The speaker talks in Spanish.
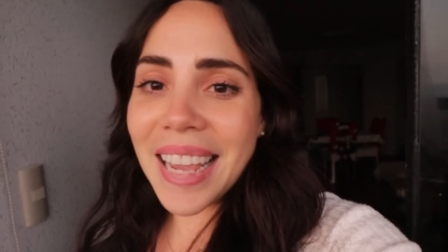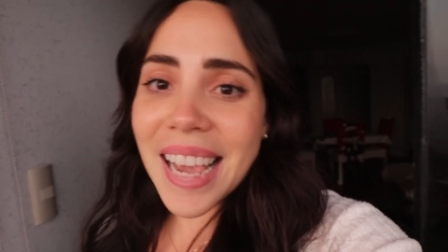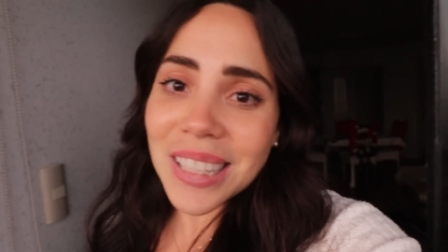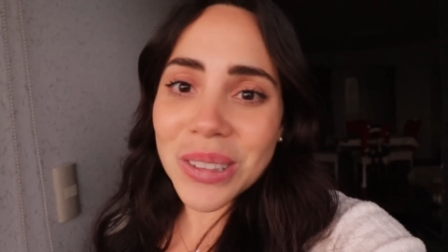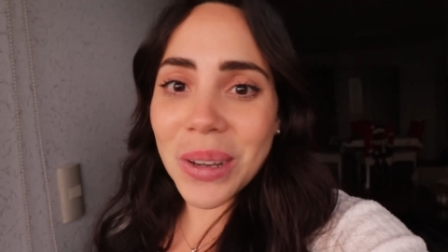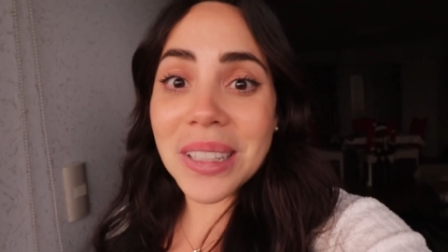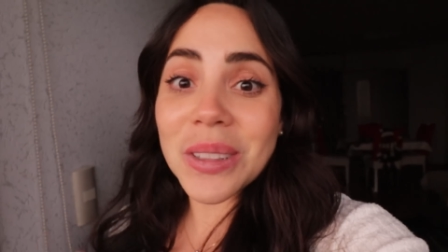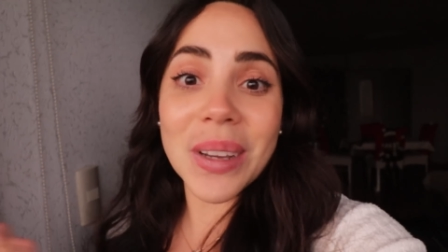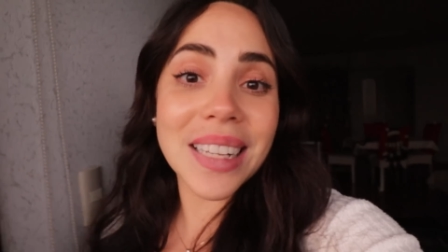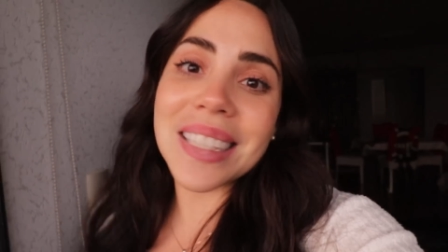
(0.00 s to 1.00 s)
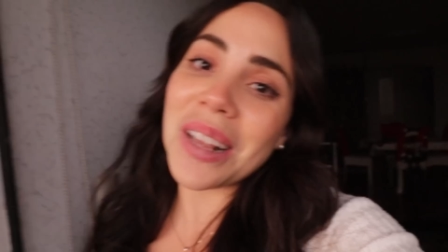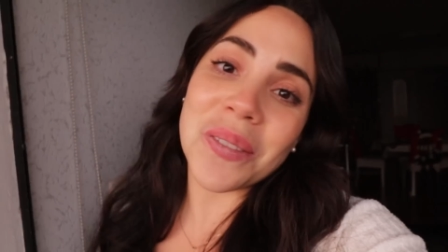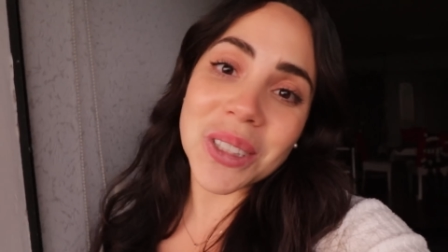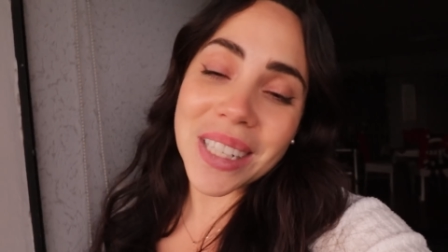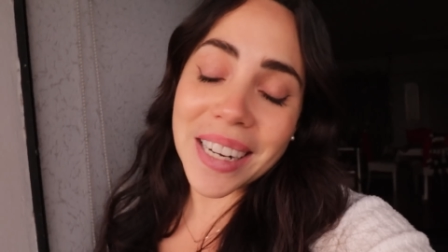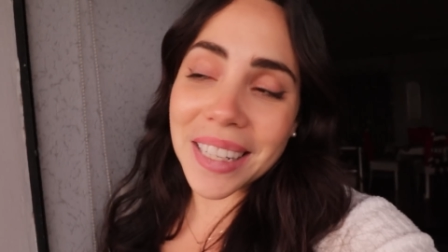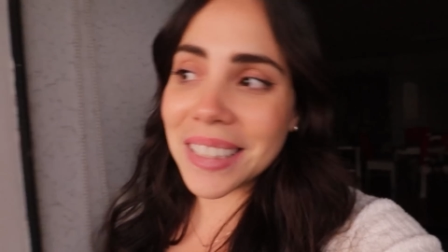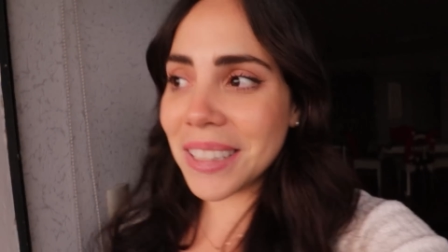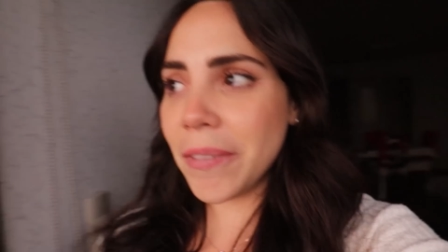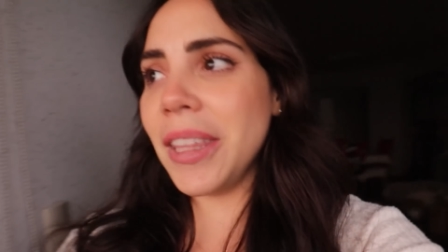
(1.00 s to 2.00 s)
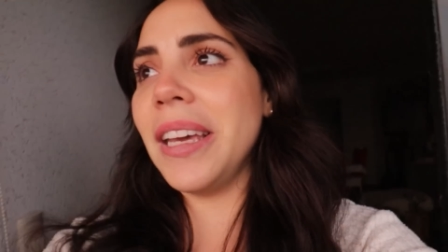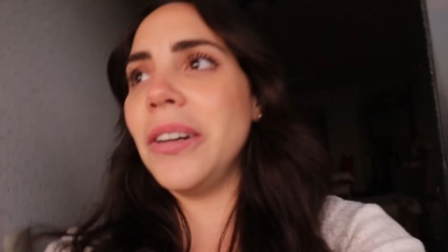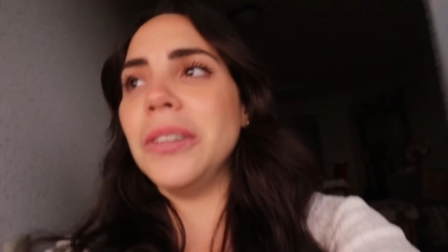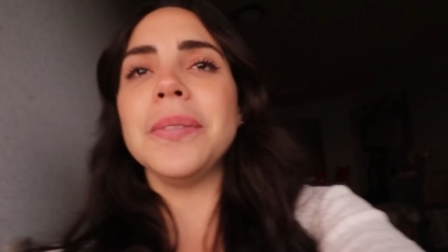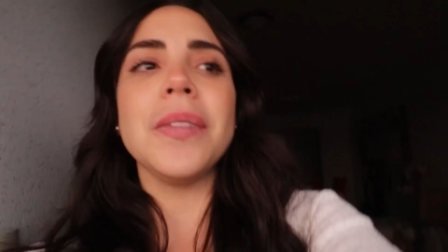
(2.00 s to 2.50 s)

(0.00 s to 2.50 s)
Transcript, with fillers: Y eso es lo que les quiero mostrar en este video.